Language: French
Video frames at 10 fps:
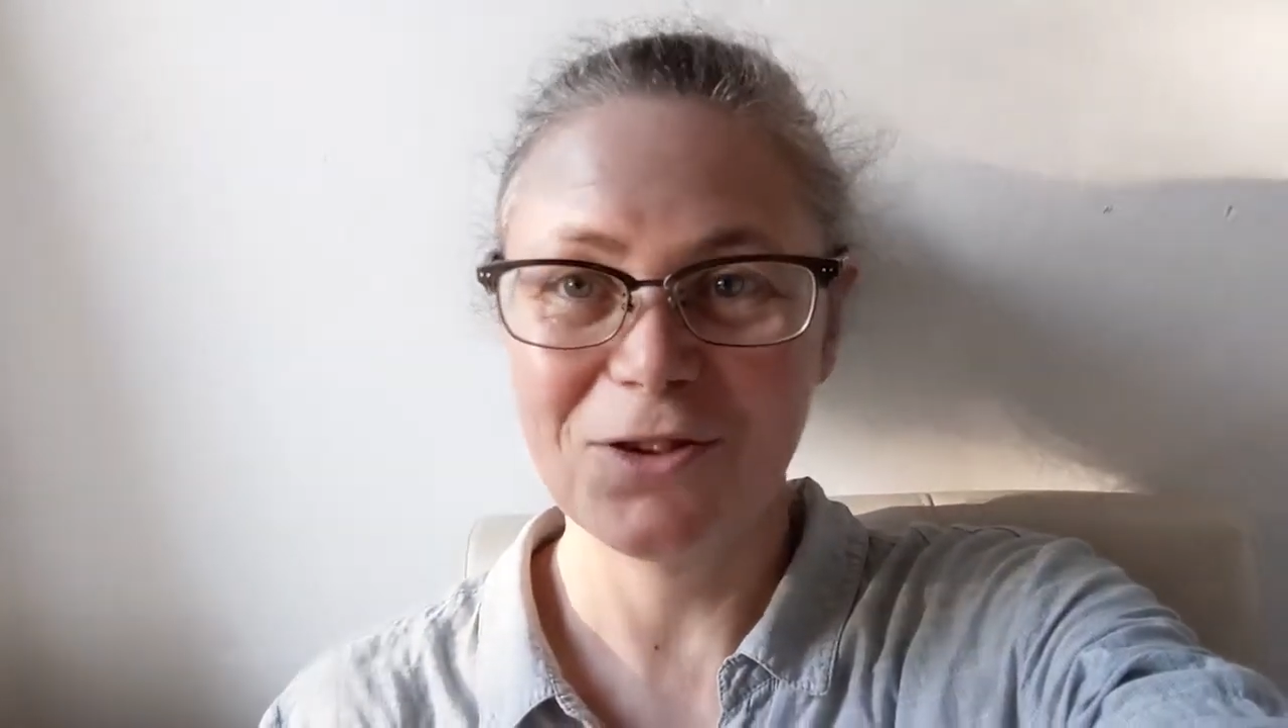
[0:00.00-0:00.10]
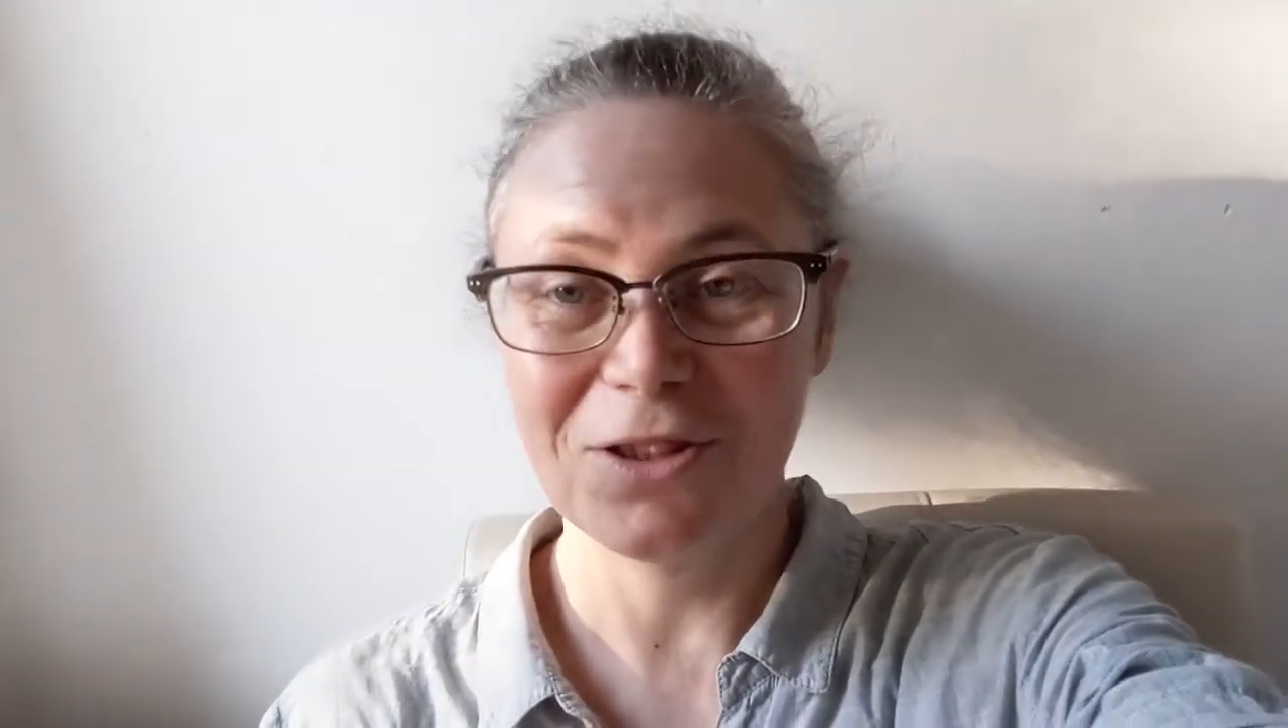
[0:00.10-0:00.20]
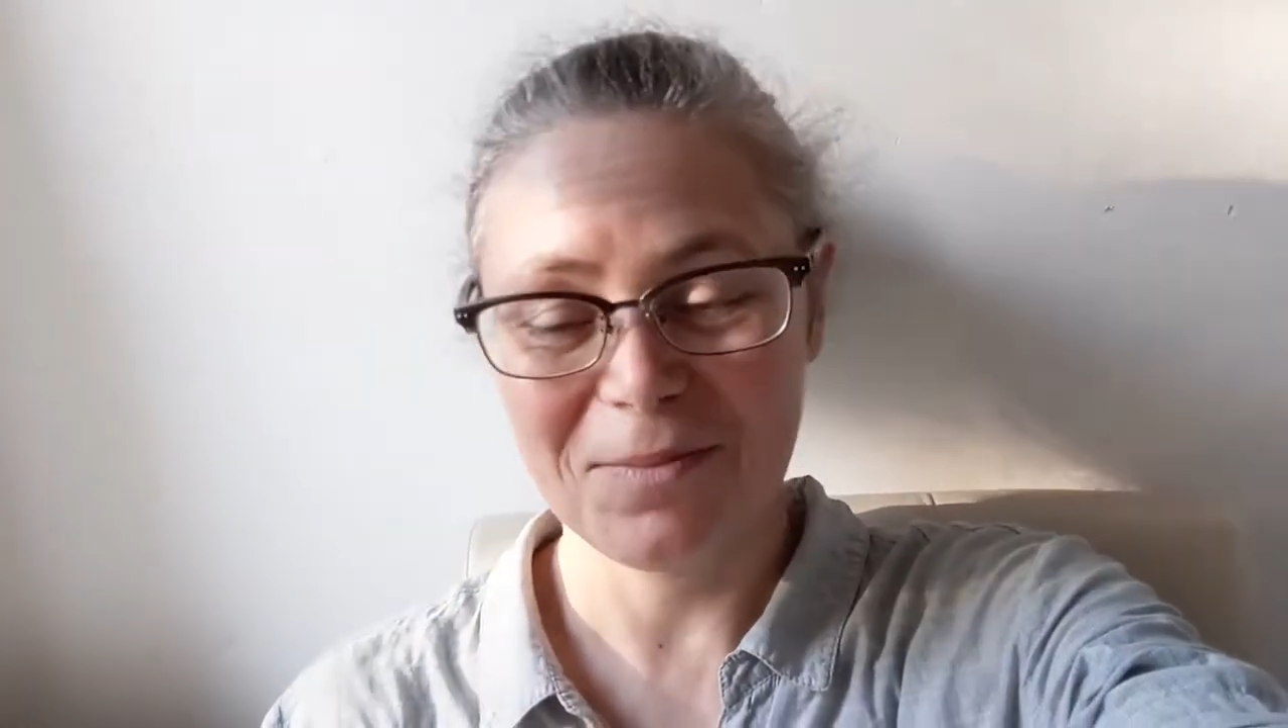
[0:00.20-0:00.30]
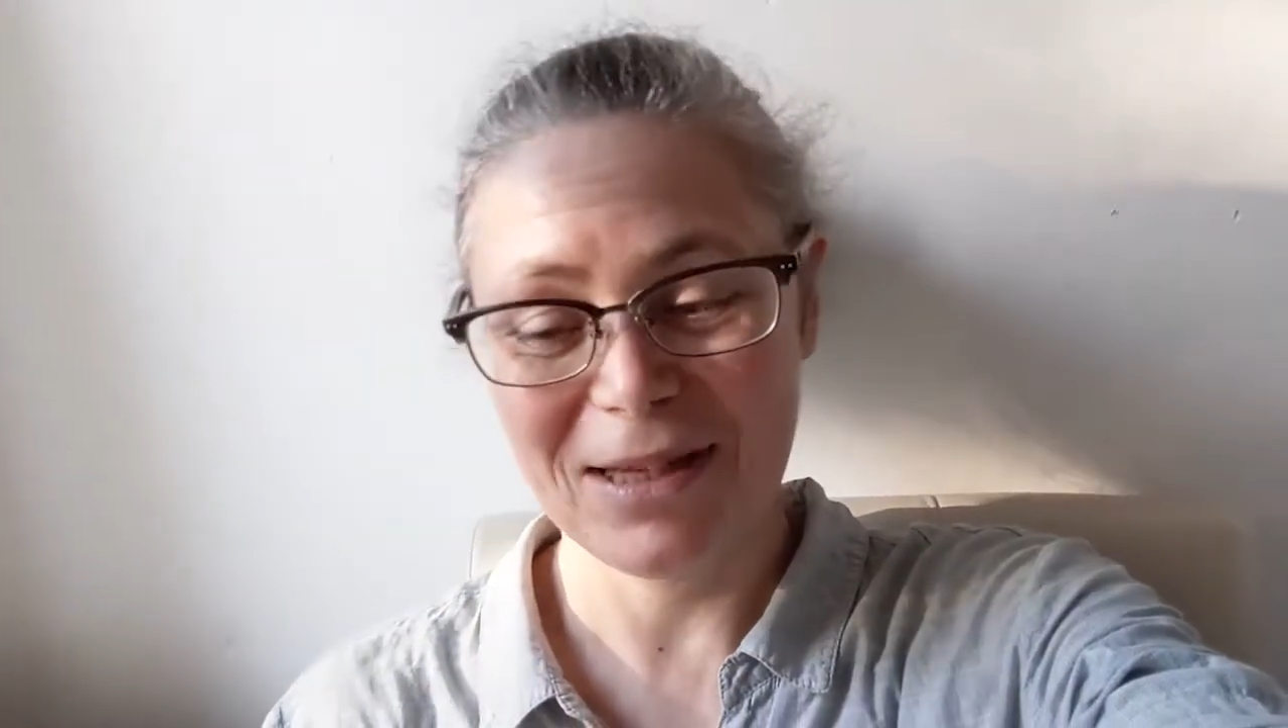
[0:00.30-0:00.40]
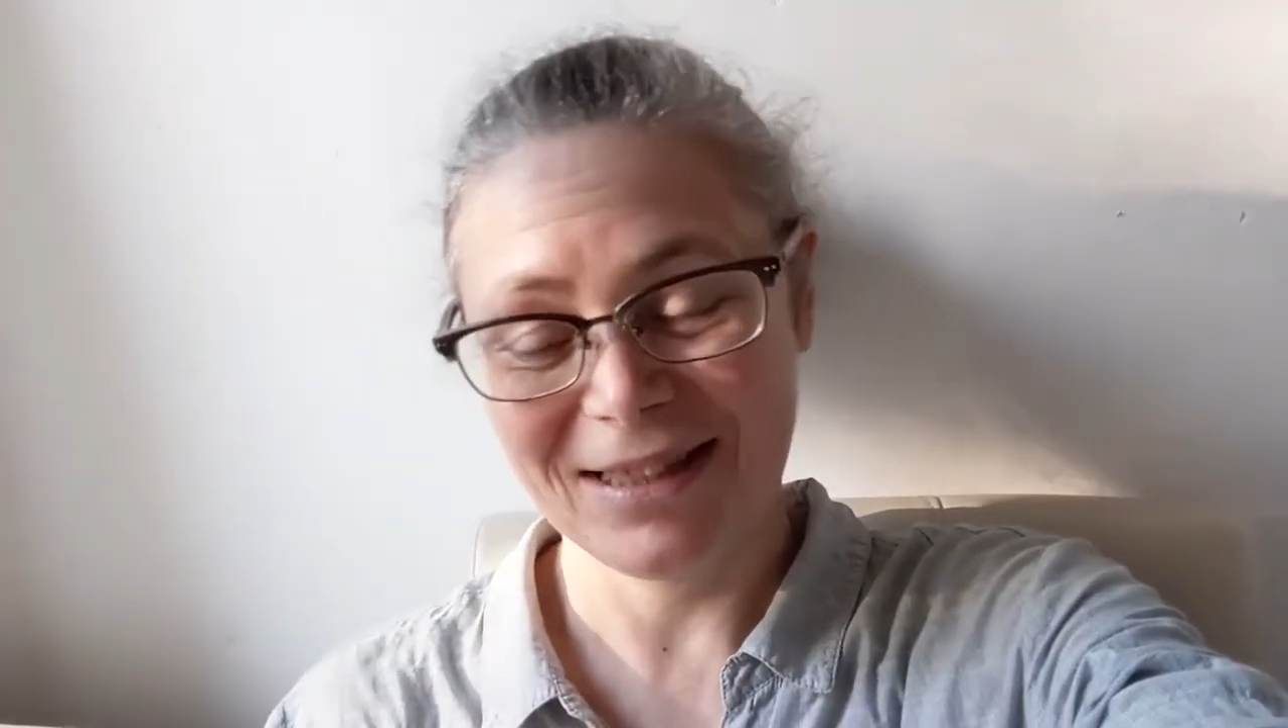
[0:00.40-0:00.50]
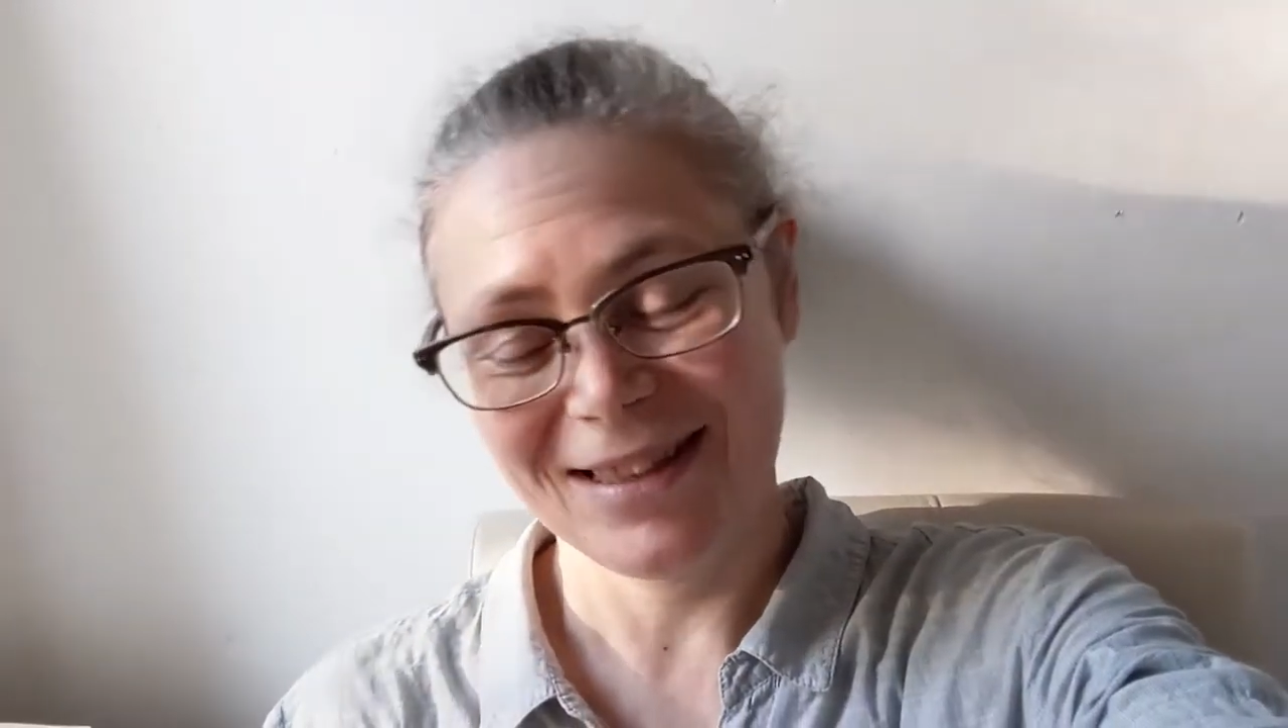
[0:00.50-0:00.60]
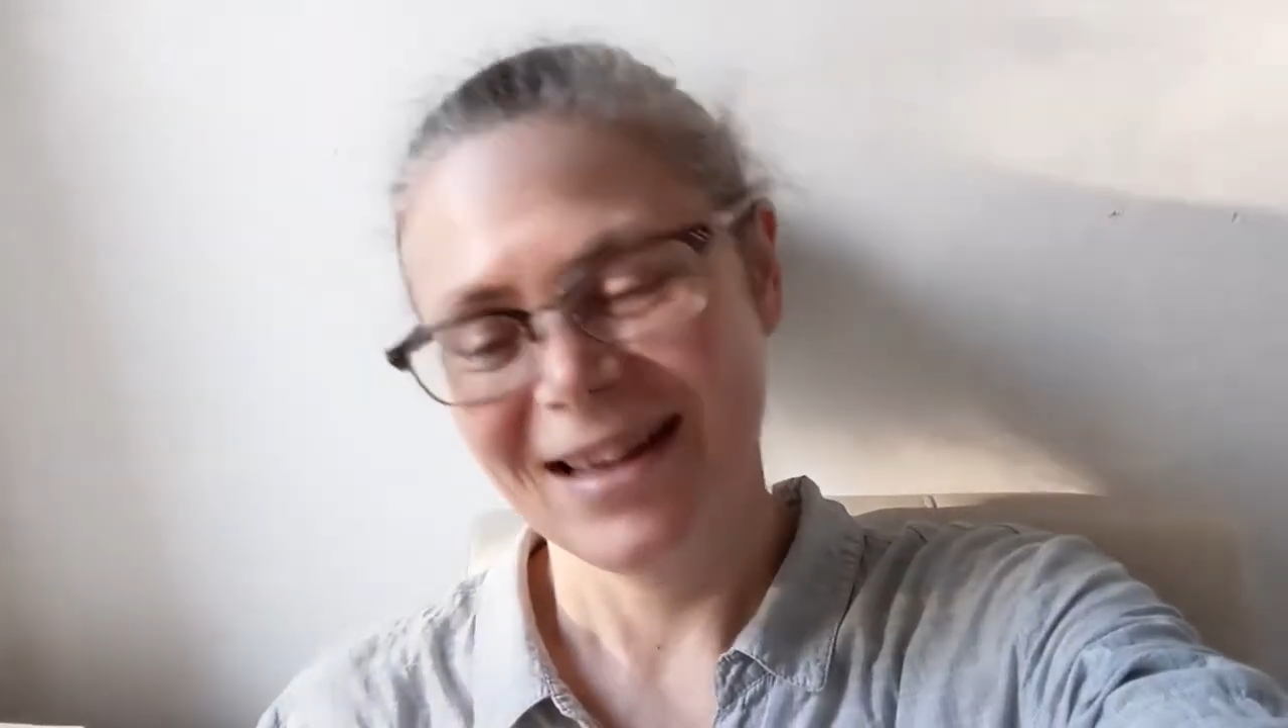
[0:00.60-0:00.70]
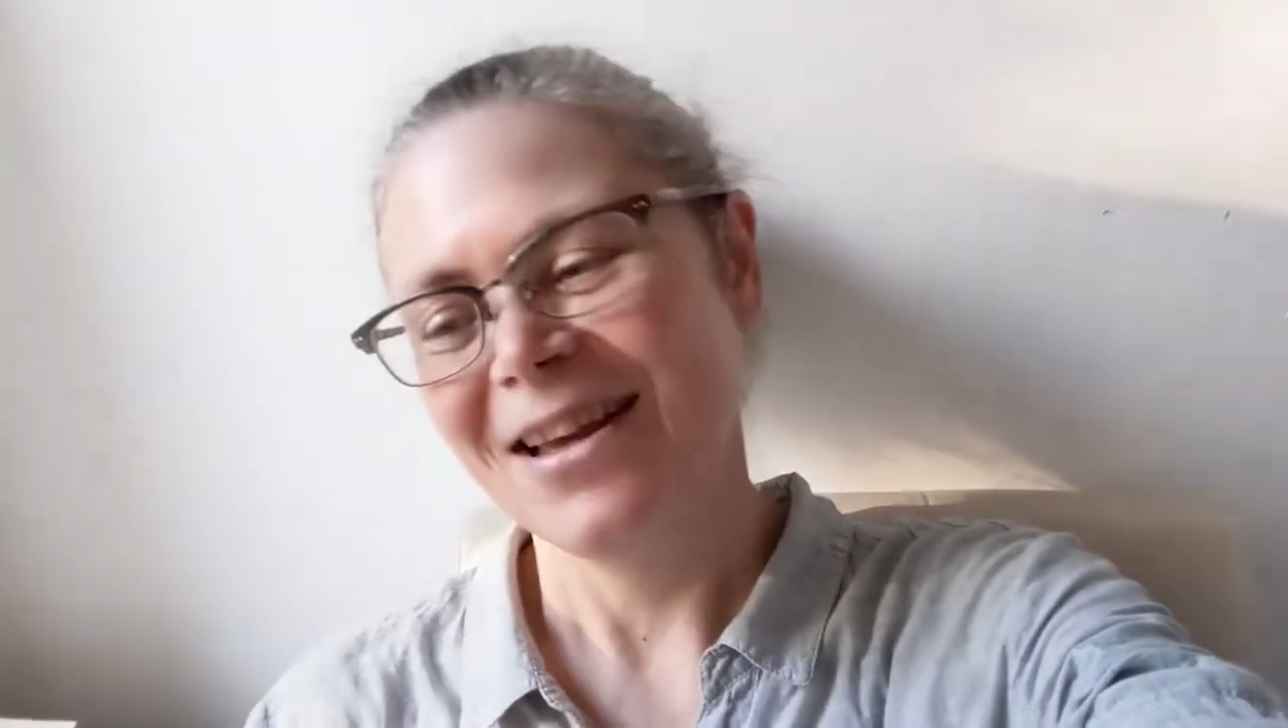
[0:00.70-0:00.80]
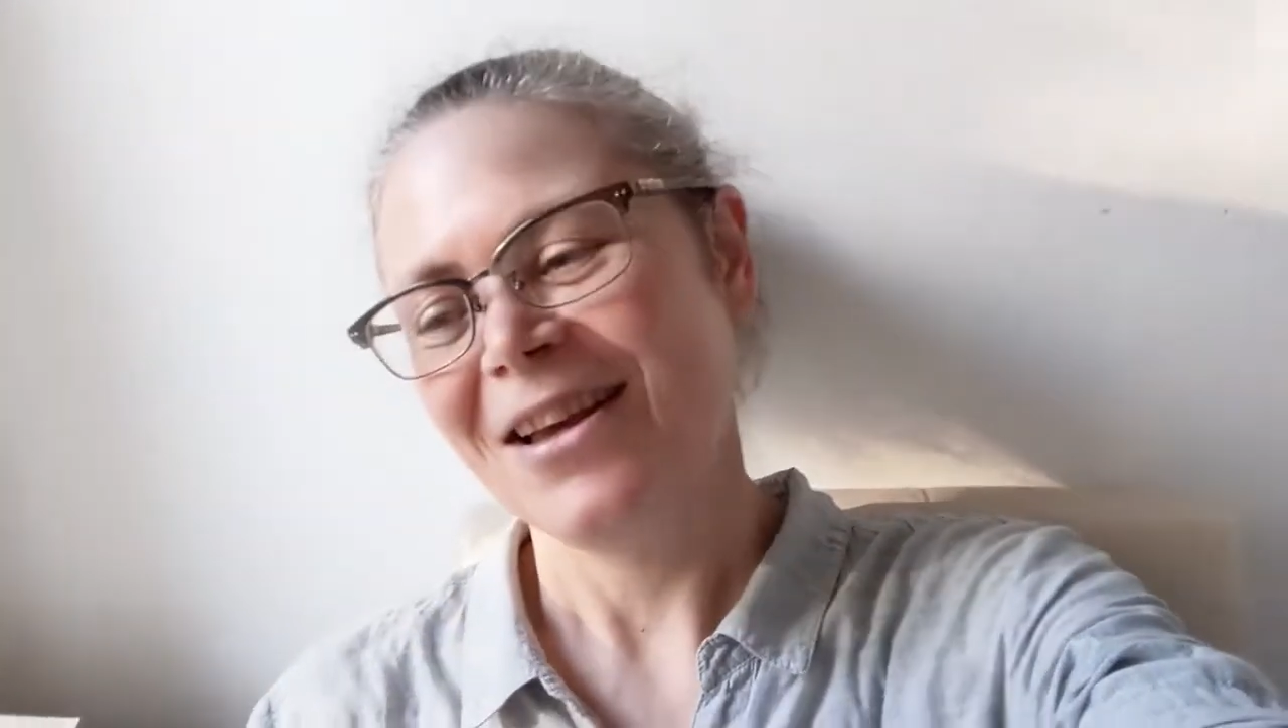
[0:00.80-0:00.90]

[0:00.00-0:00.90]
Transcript: du Québec.